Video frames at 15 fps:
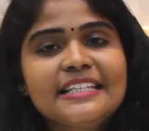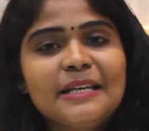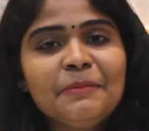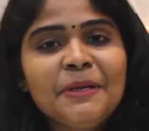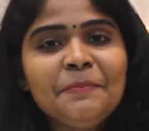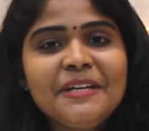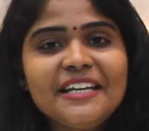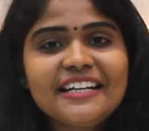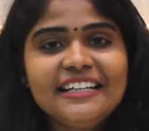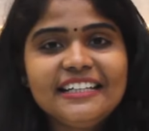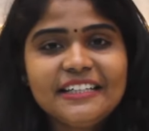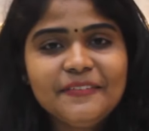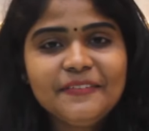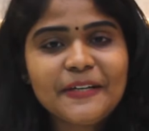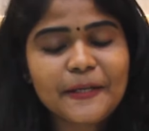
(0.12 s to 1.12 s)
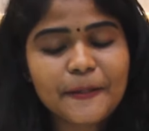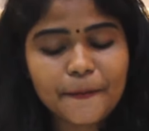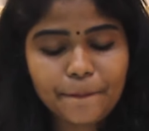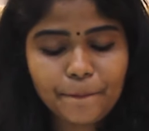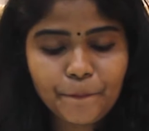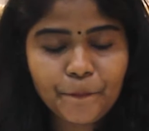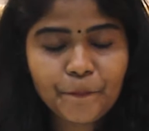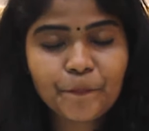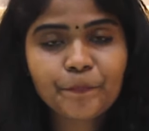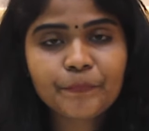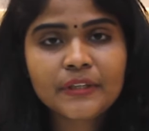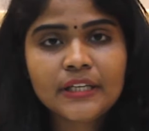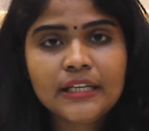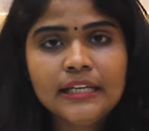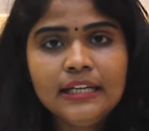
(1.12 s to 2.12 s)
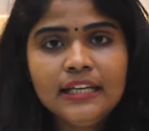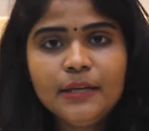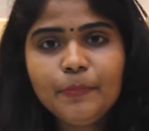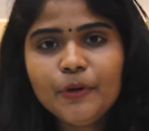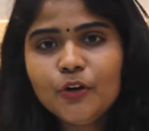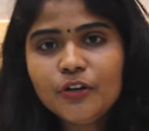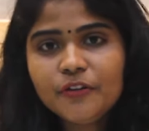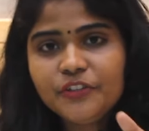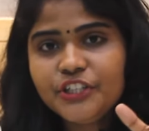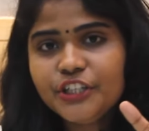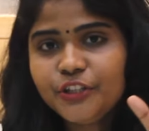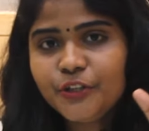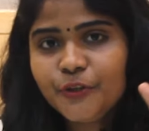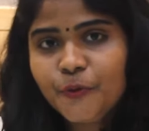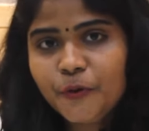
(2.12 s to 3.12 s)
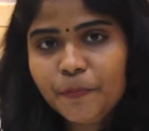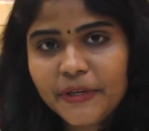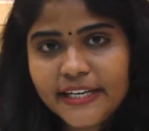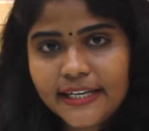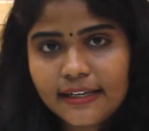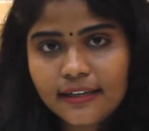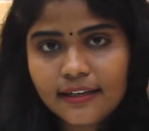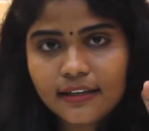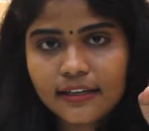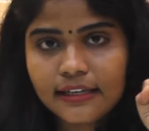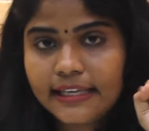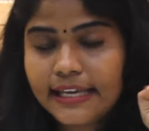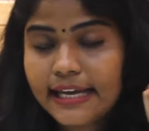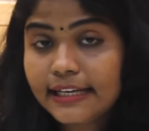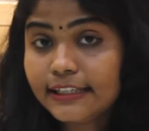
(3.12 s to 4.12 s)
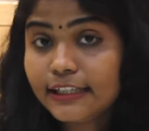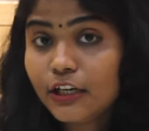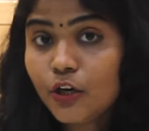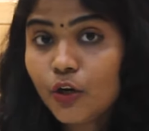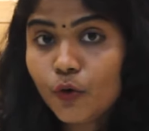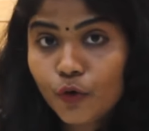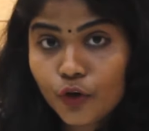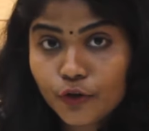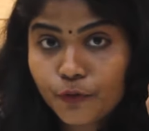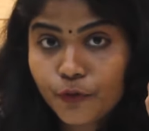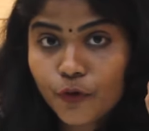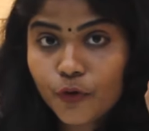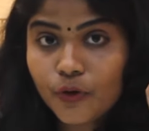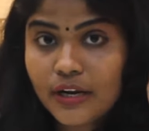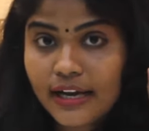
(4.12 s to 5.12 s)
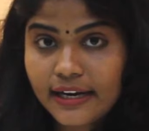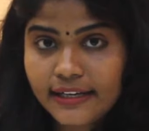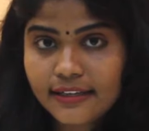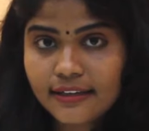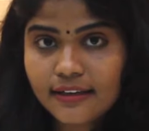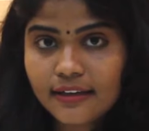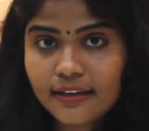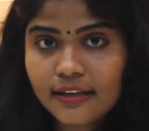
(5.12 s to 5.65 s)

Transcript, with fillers: சமயம் நேர்களுக்கு வணக்கம் இப்போலாம் ஒரு விஷயத்தை நோட் பண்ணிங்களா ஏர்டெல் ஓடோஃபோன் ஐடியா